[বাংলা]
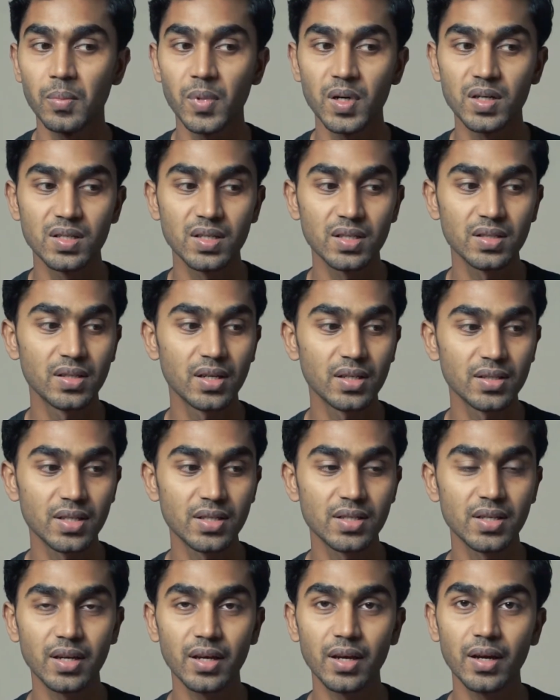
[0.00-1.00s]
বাট সিরিজটা
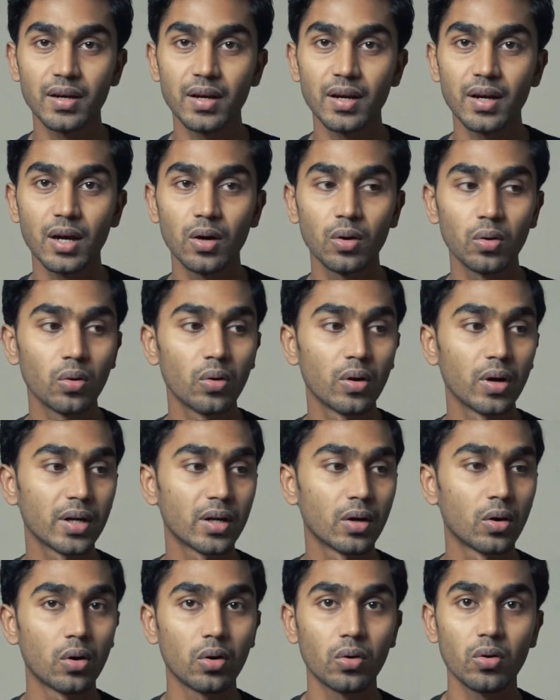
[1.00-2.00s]
শেষে গিয়ে এটা না হলো
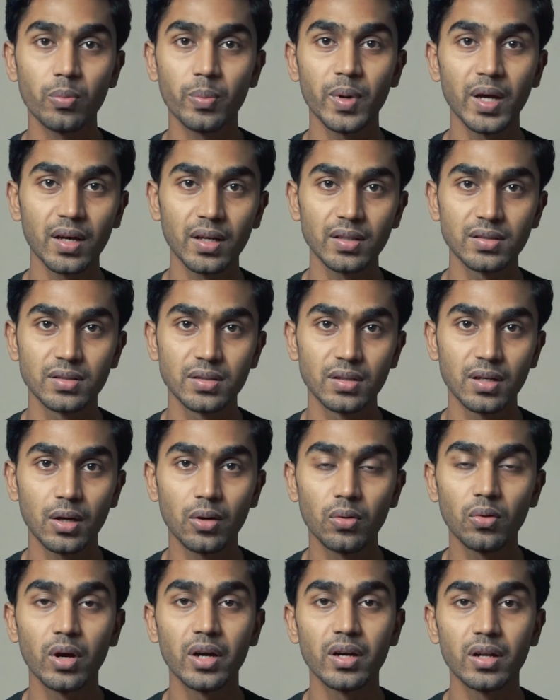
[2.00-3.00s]
একটা হরর প্যাকেজ না
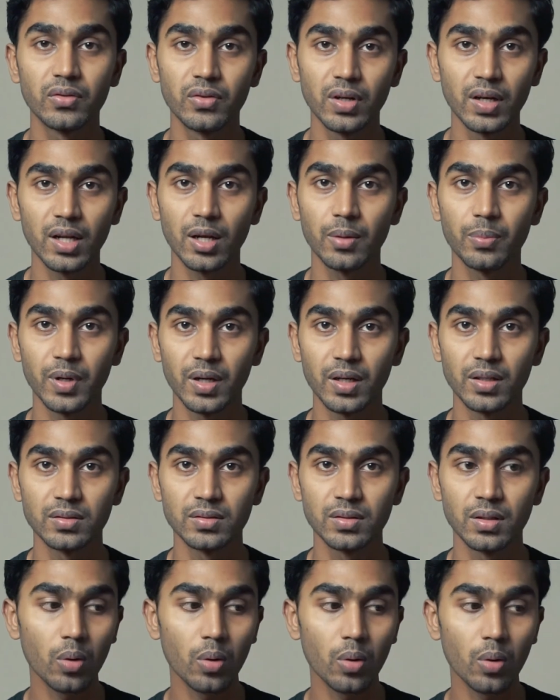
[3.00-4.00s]
হলো একটা থ্রিলার প্যাকেজ
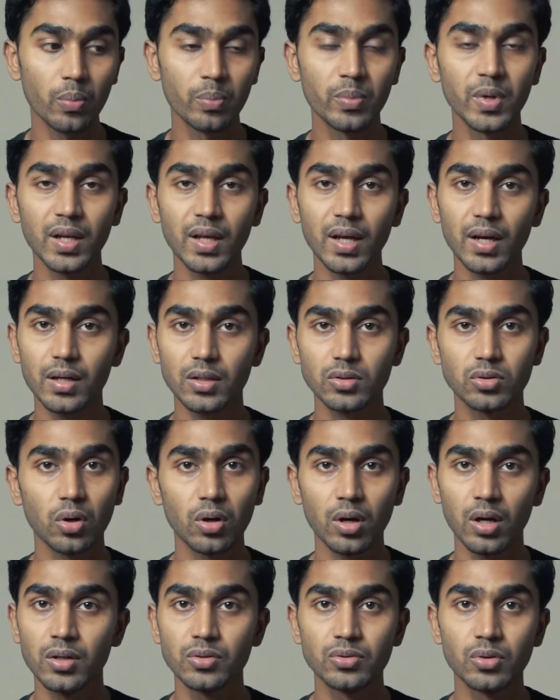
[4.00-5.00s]
তো সব মিলিয়ে একটা
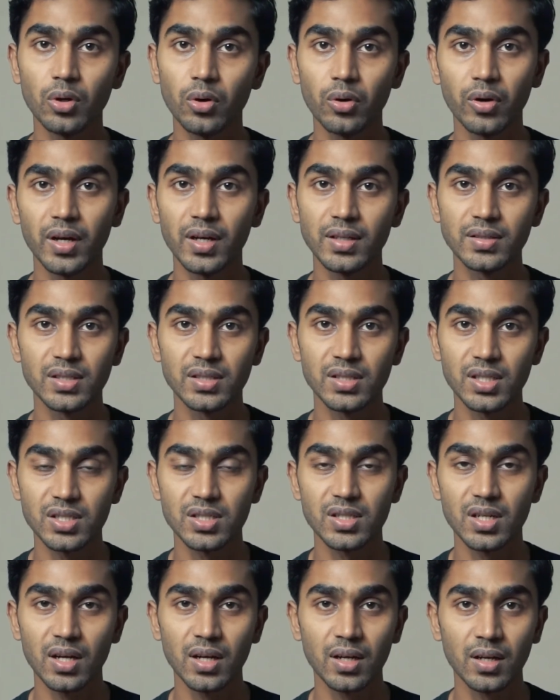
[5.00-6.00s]
জগা খিচুড়ি হয়ে গেছে
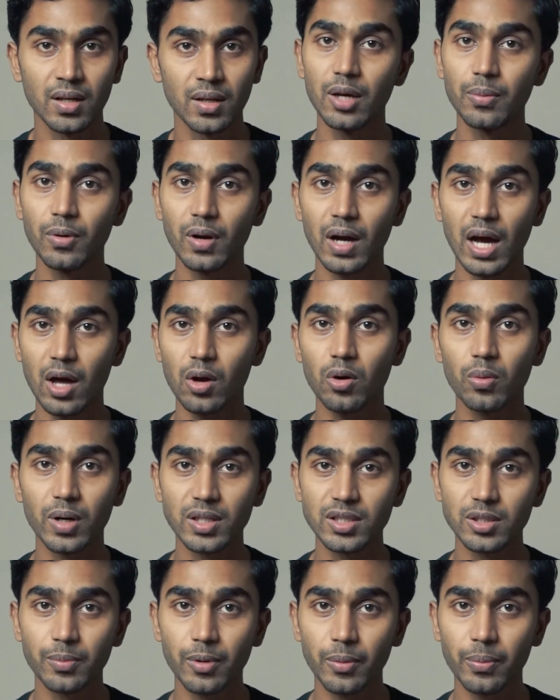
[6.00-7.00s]
শেষটা এবং আরও
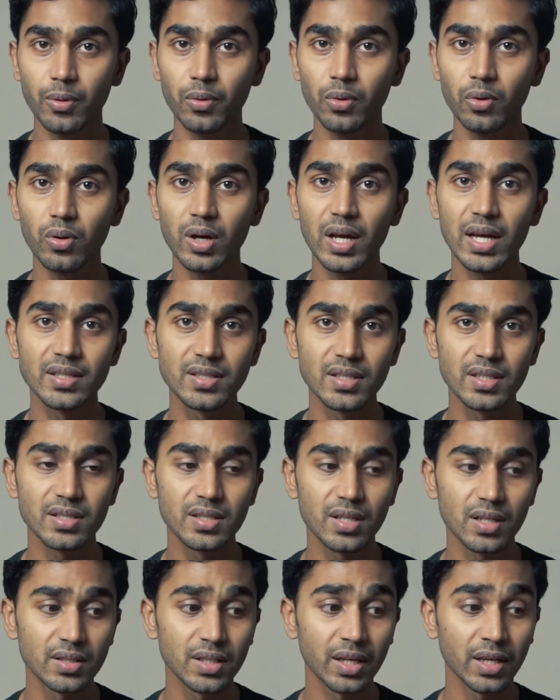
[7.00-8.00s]
বাজে ব্যাপার হলো এই
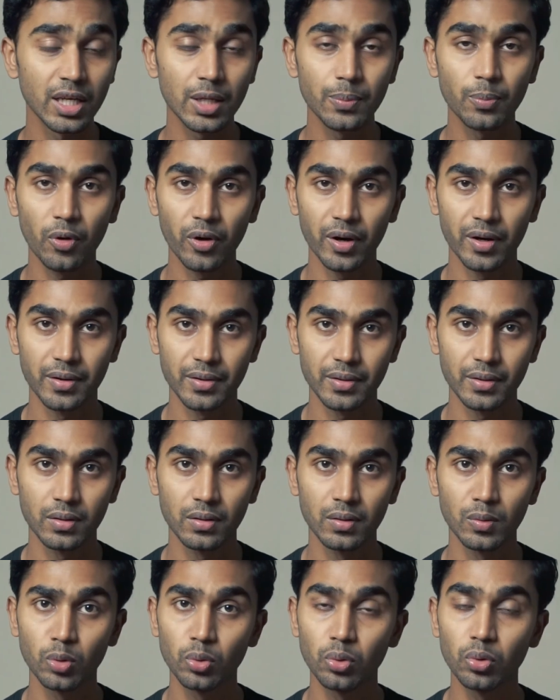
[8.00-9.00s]
সিরিজটার যে কি পয়েন্ট
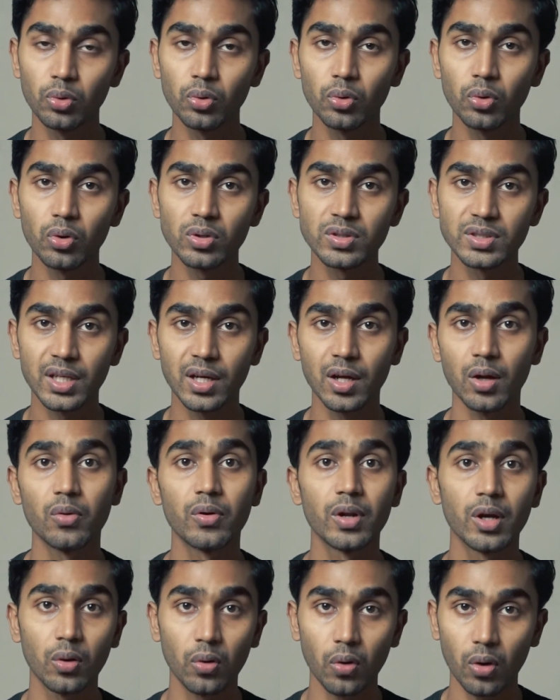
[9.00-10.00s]
খুনগুলো যে
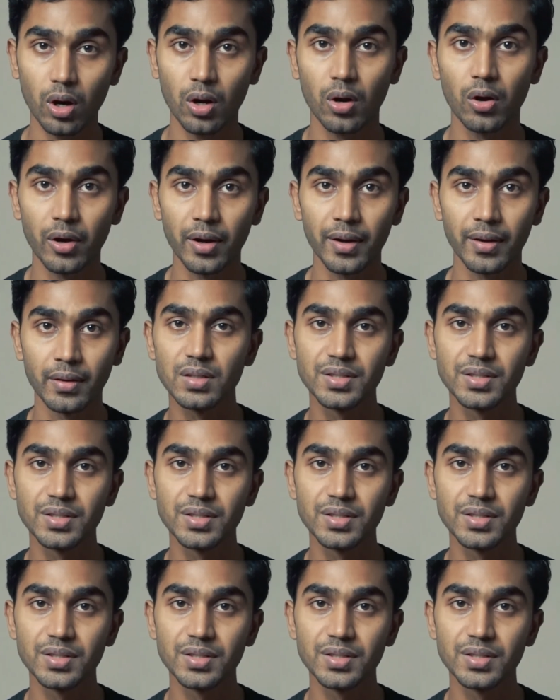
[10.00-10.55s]
কারণে করা হয়